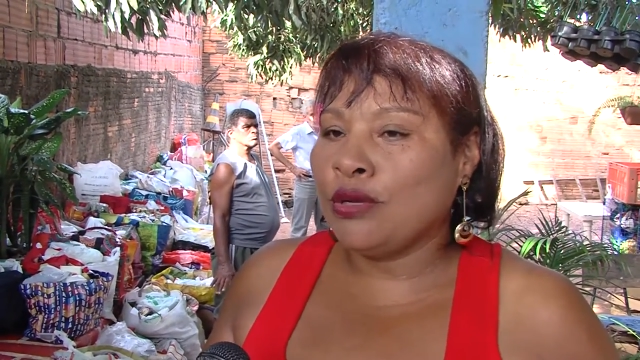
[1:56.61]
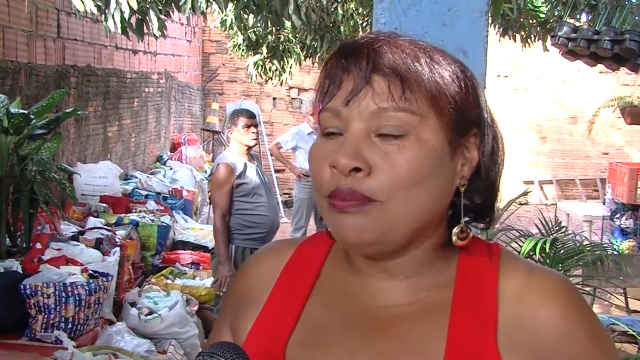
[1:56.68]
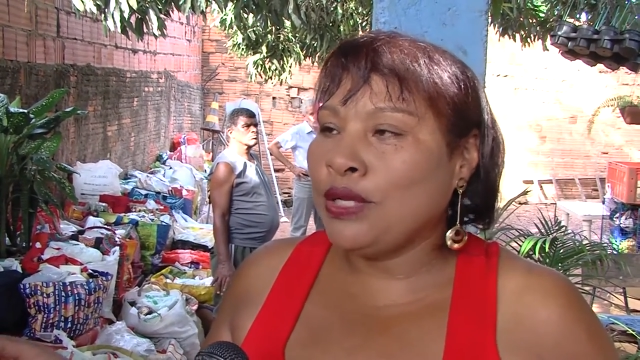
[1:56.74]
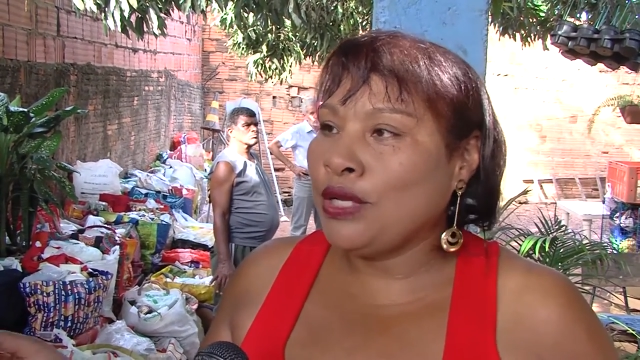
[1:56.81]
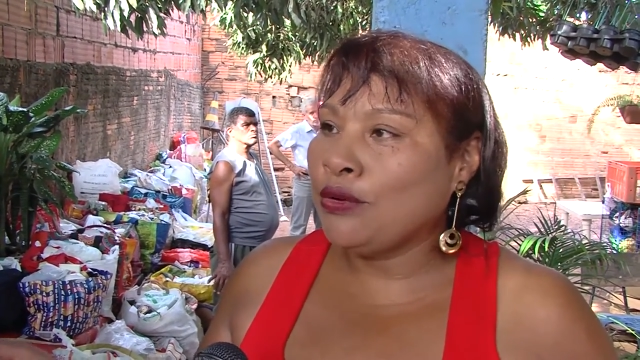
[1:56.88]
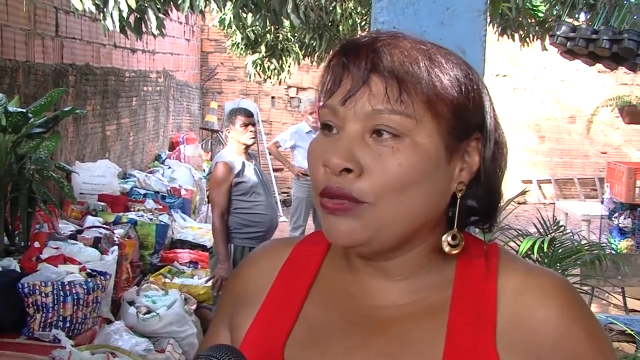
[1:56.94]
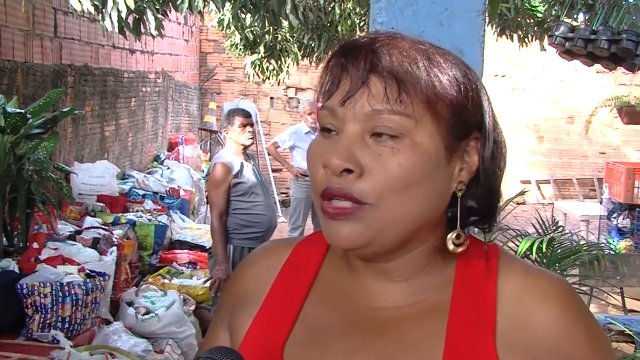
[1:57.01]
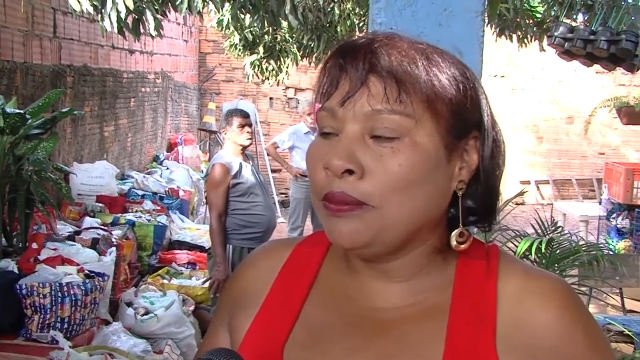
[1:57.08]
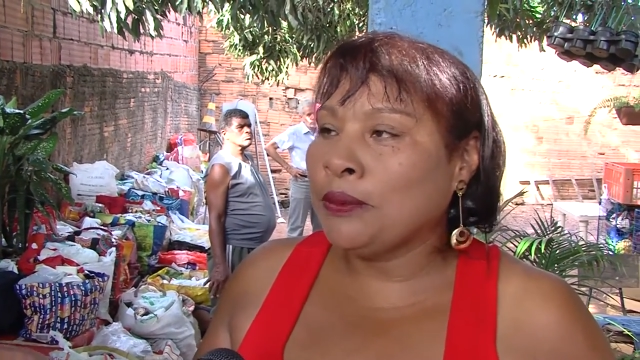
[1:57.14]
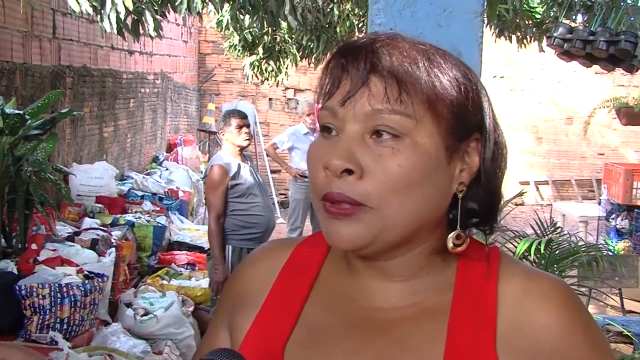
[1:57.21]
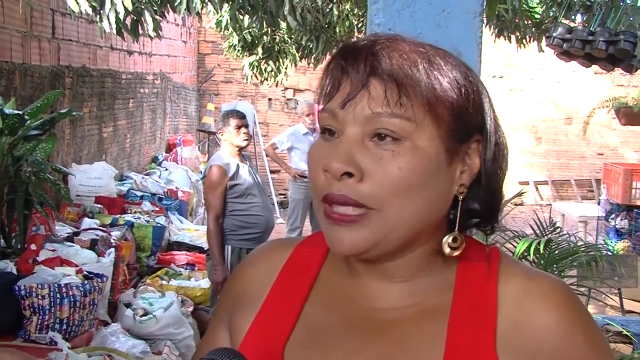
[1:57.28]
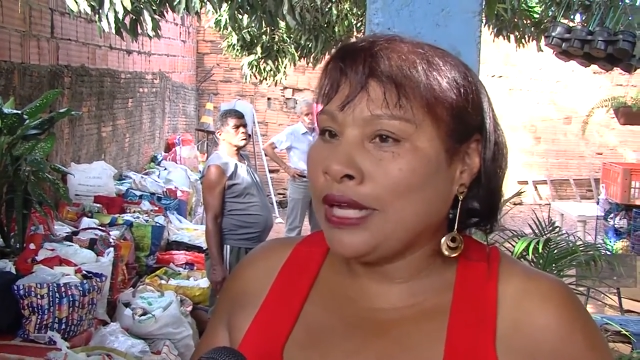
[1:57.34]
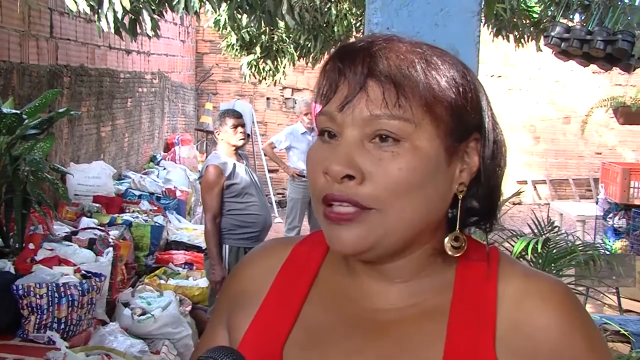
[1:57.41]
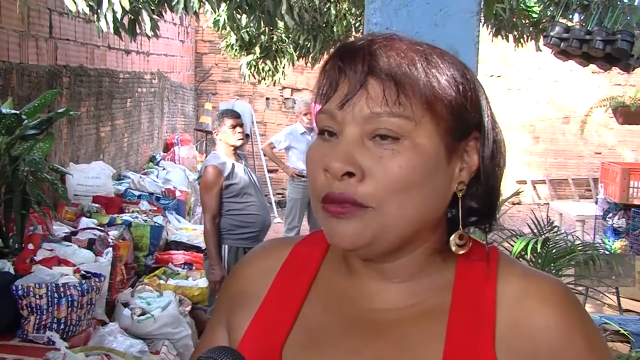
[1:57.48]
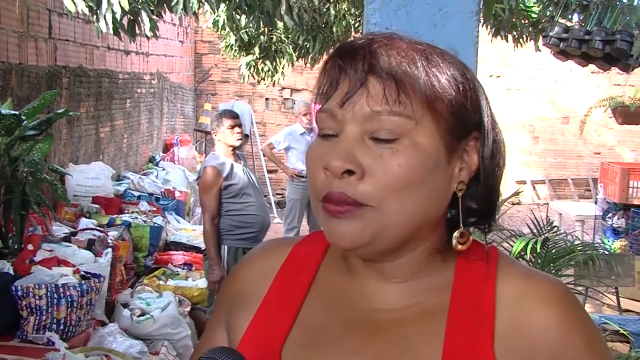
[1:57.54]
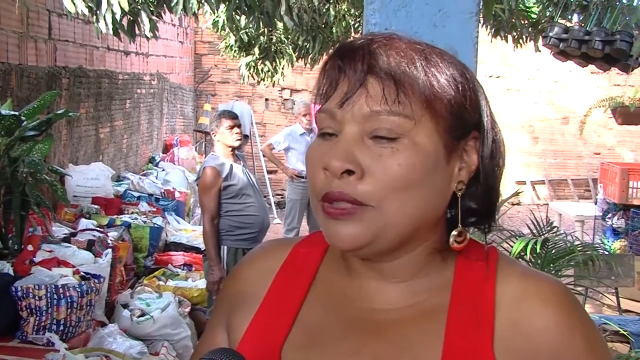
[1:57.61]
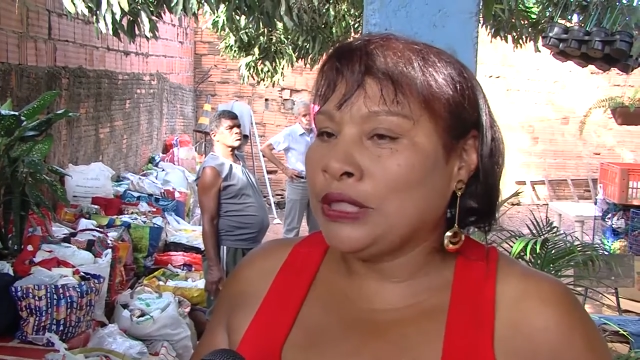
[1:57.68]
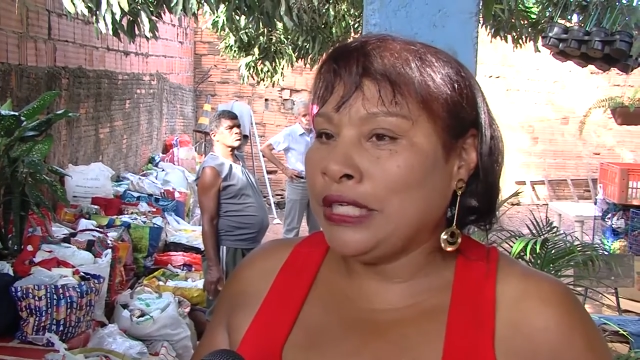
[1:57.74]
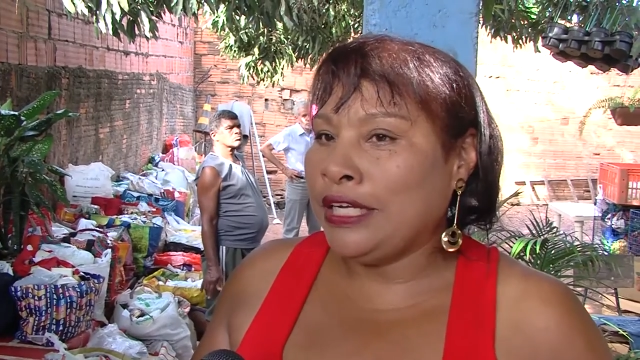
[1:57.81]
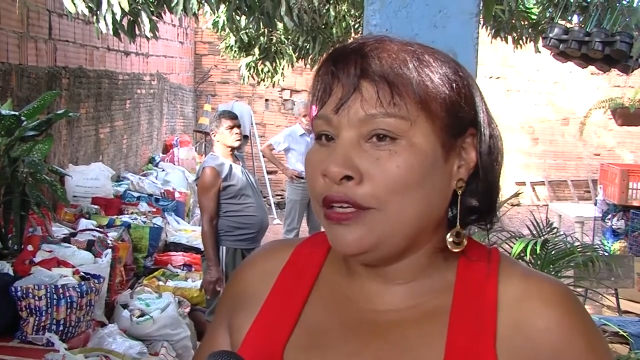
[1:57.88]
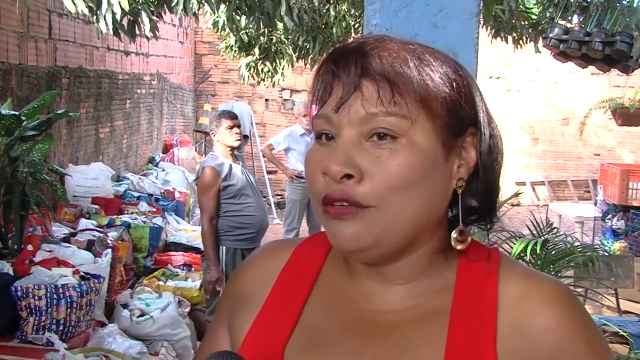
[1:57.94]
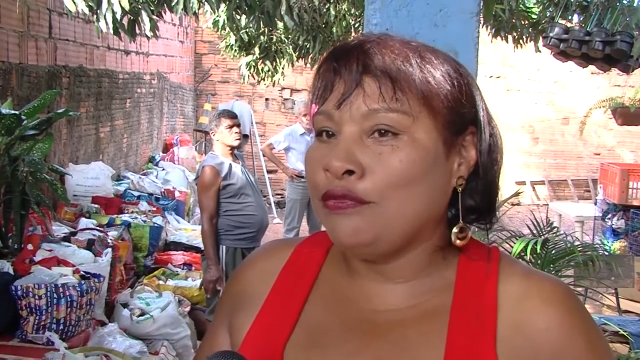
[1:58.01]
amigo deputado
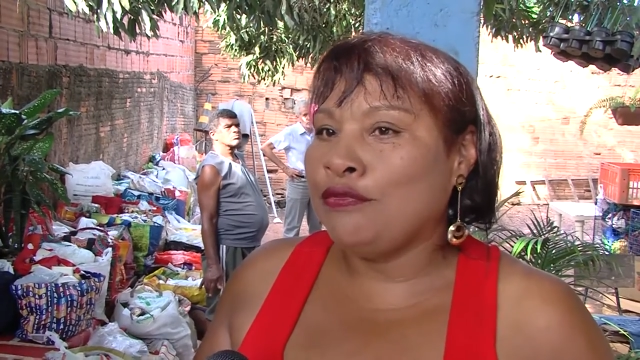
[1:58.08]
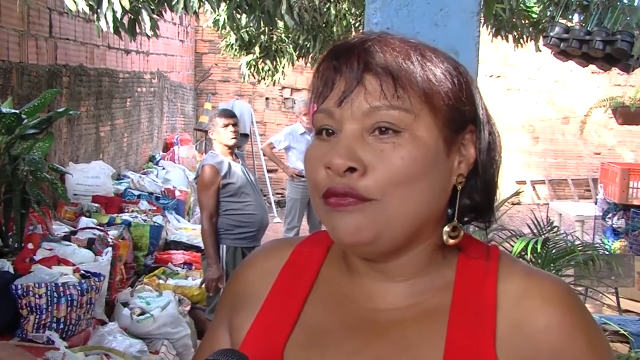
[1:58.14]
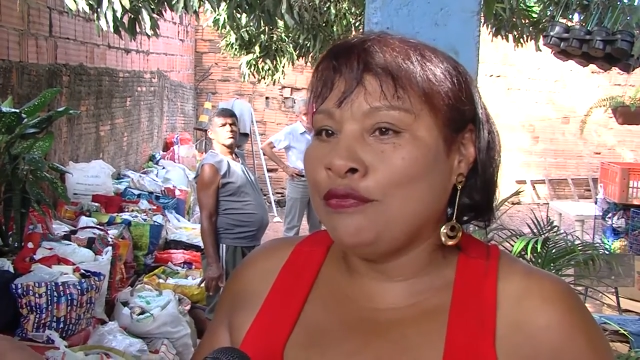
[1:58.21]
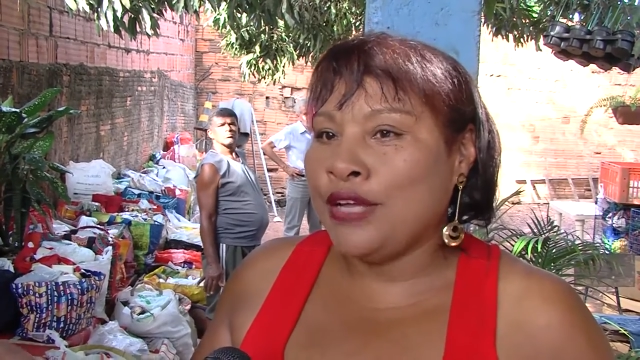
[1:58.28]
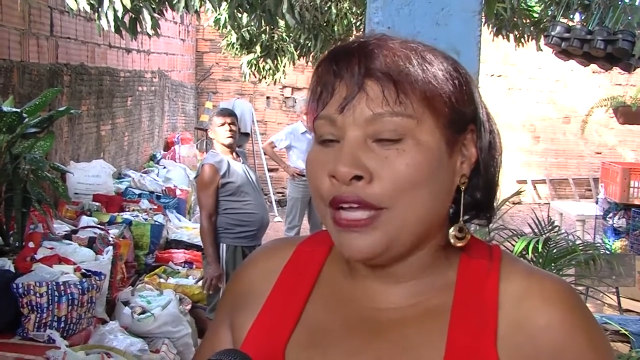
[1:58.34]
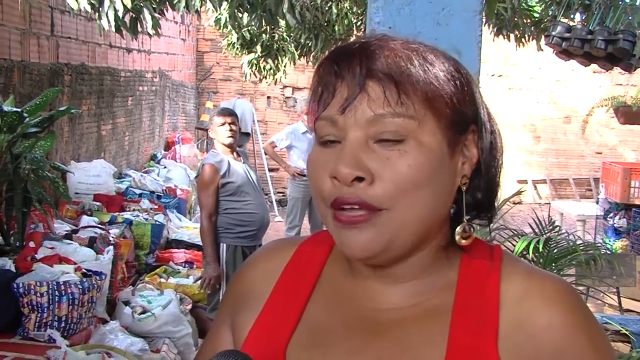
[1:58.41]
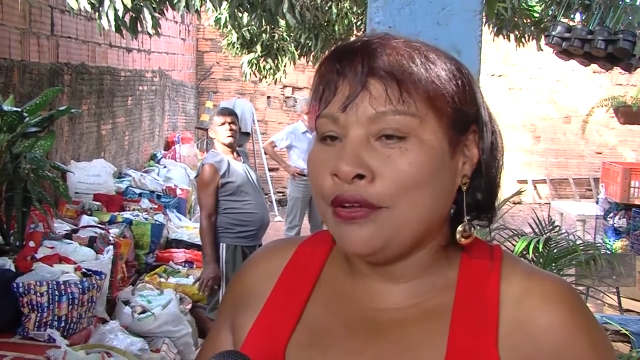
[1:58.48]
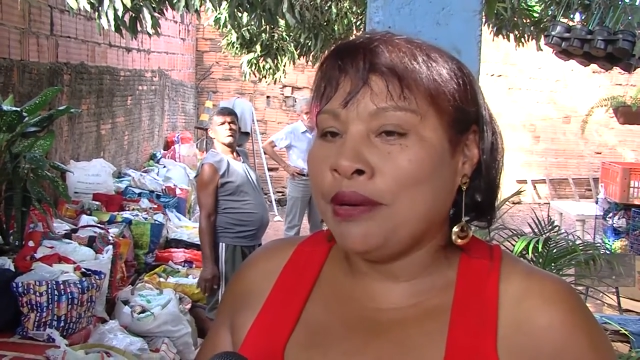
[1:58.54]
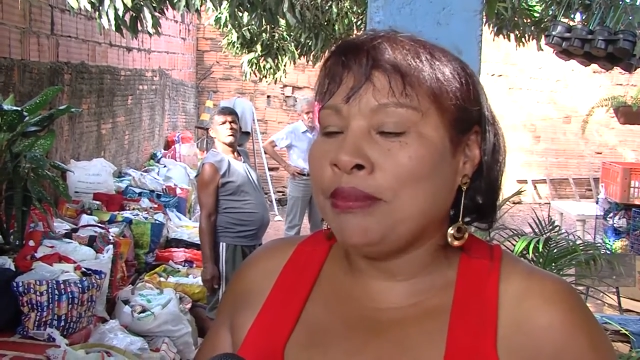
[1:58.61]
Botelho veio